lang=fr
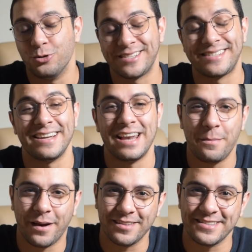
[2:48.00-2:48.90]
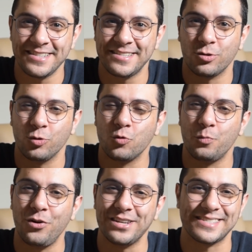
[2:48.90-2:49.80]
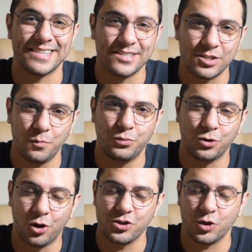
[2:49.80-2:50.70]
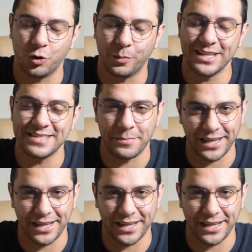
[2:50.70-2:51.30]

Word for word: le célèbre indice regroupant les 500 plus grandes entreprises